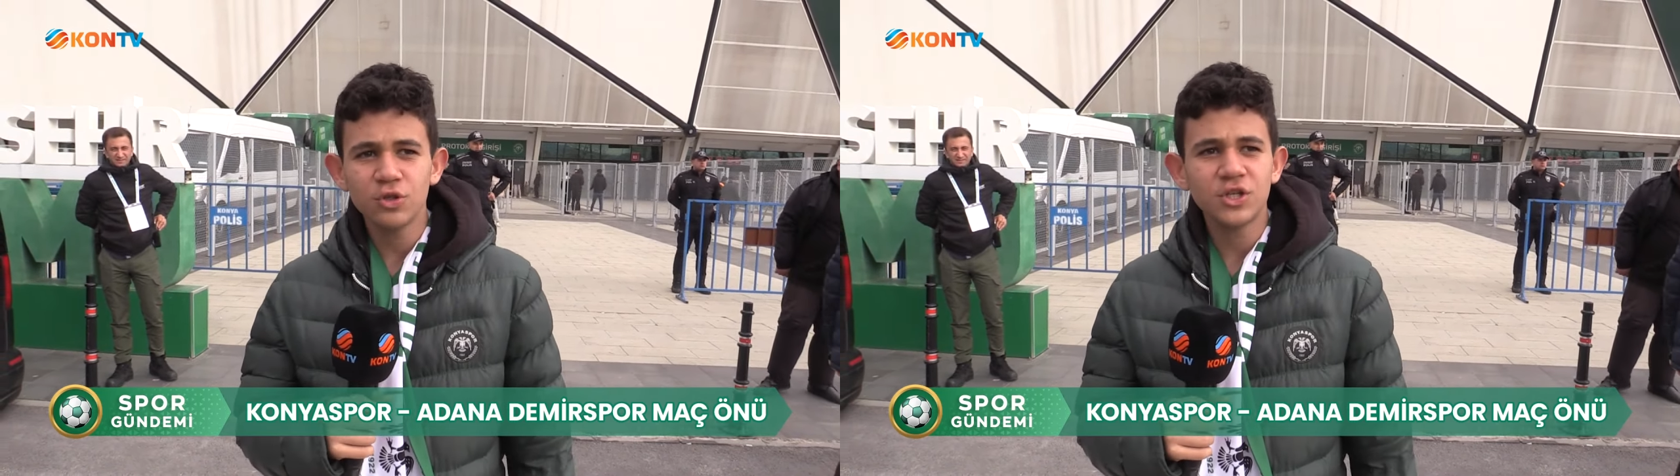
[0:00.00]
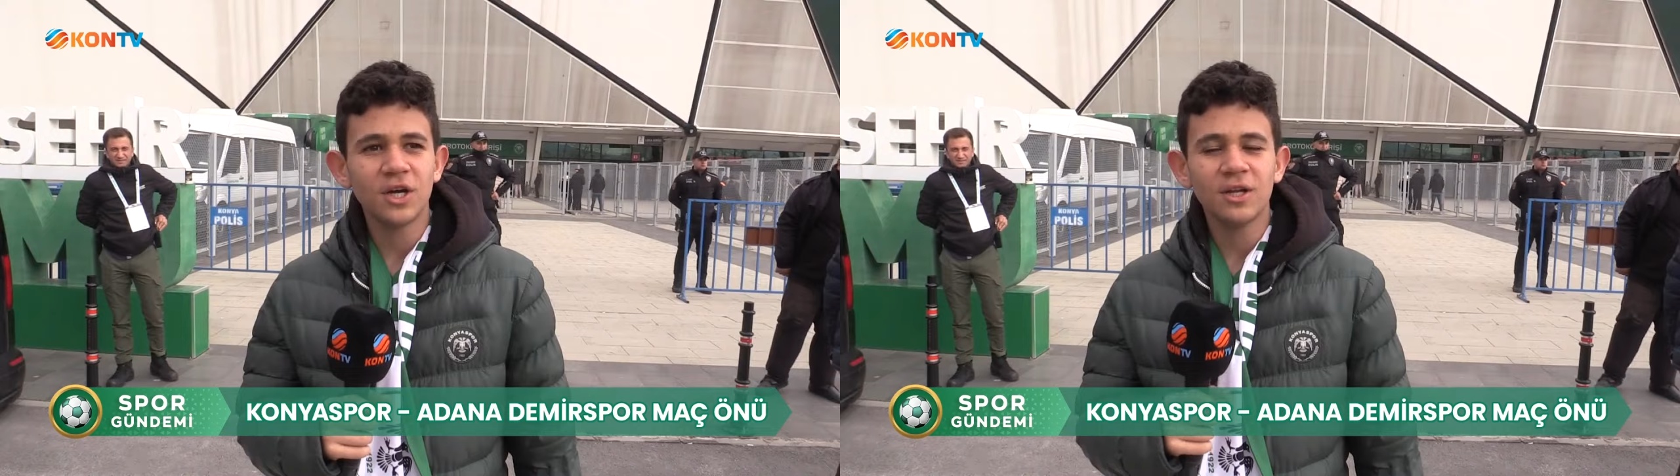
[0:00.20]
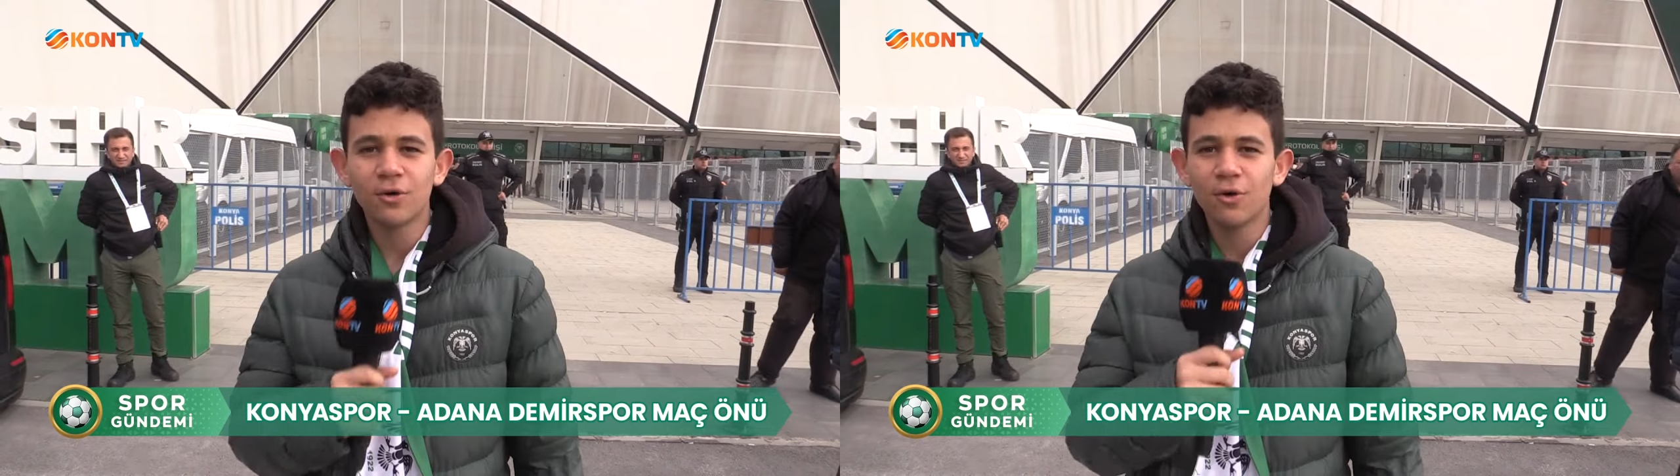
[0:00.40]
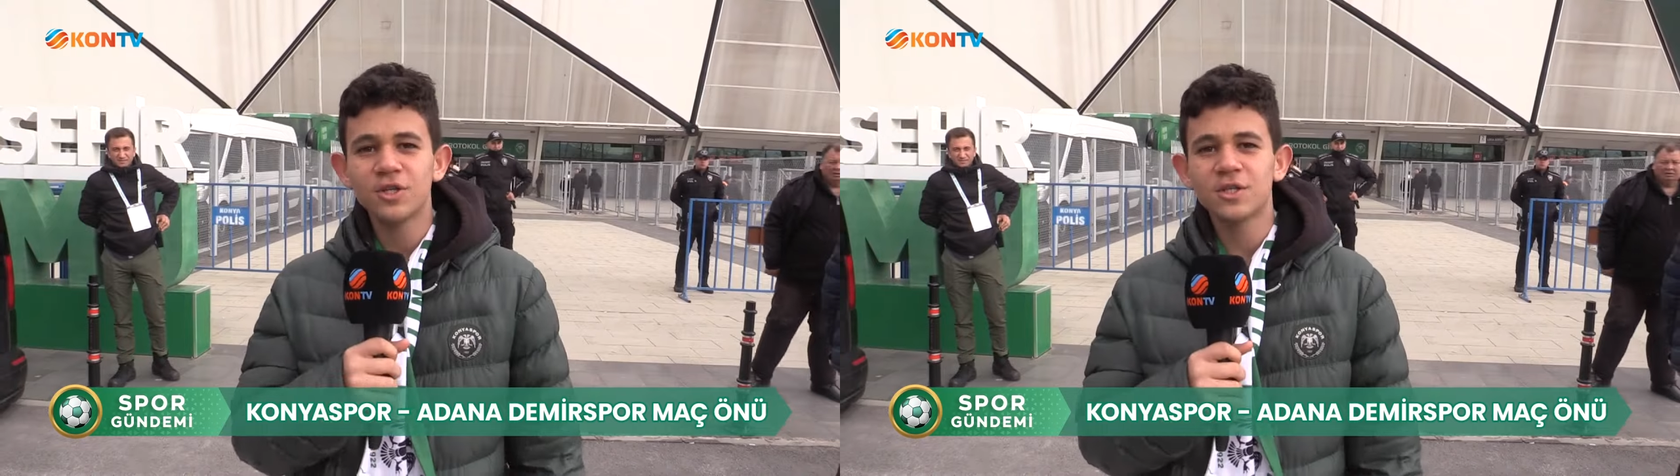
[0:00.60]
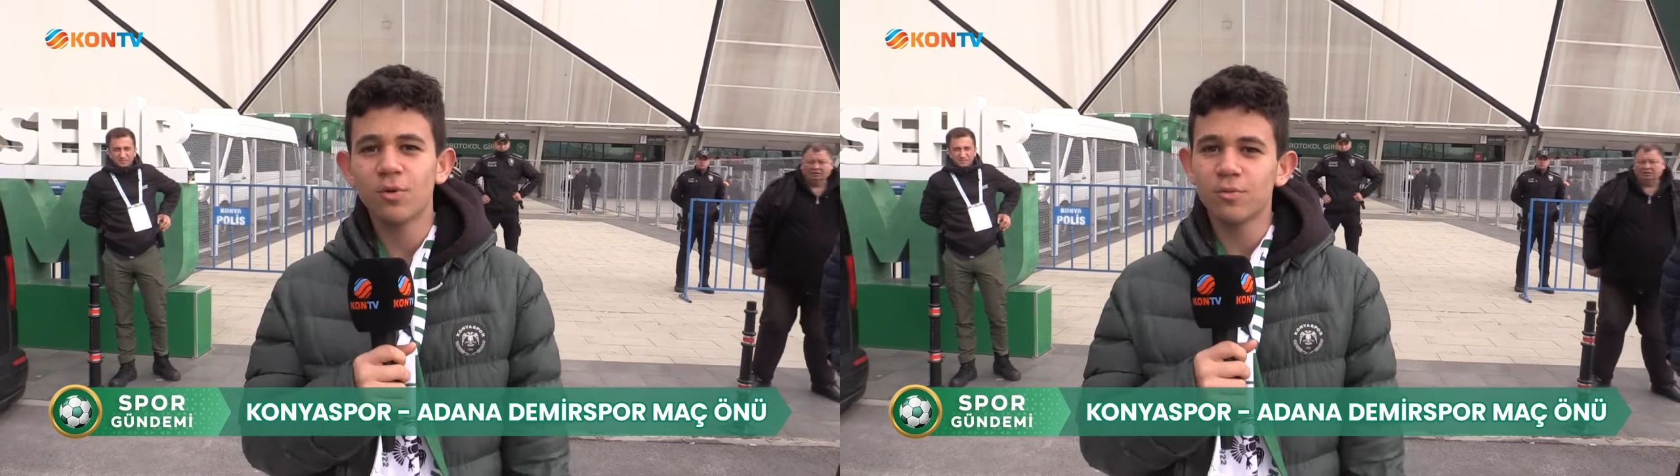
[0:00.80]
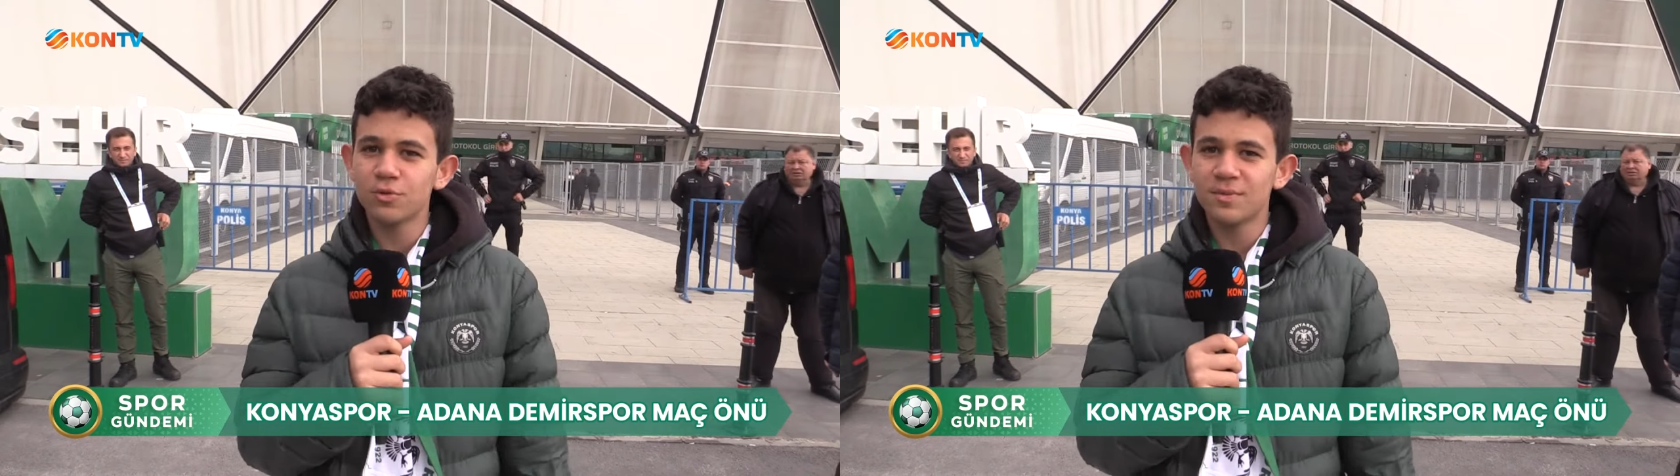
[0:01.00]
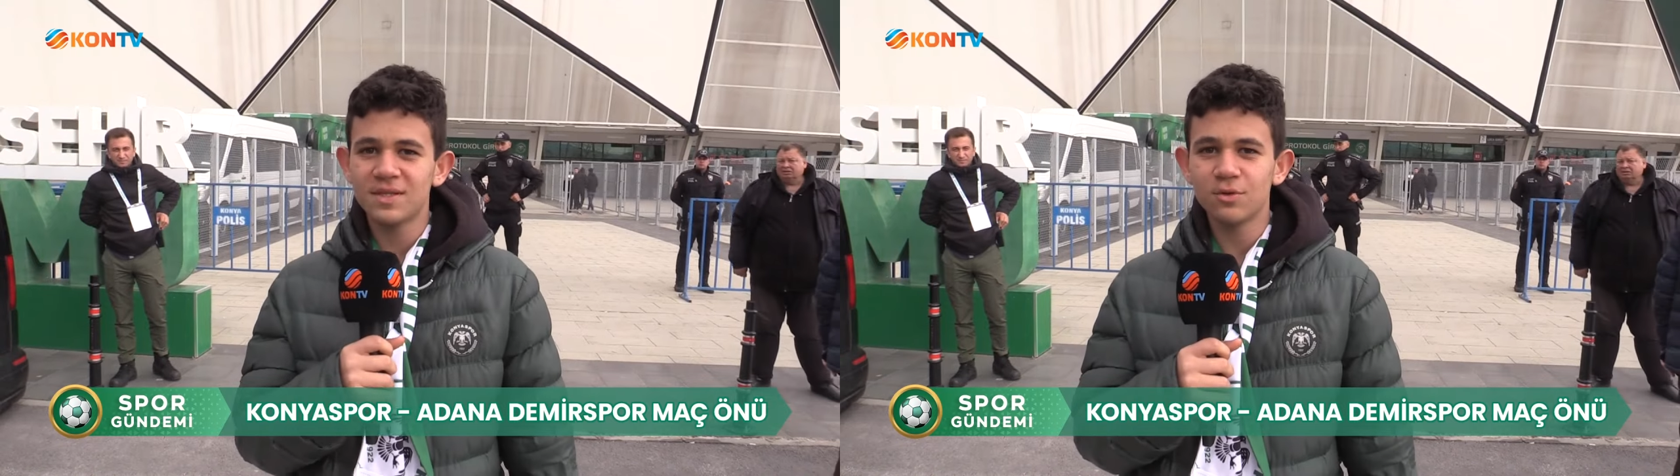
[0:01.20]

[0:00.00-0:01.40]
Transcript: İnşallah Konya sporumuz bizi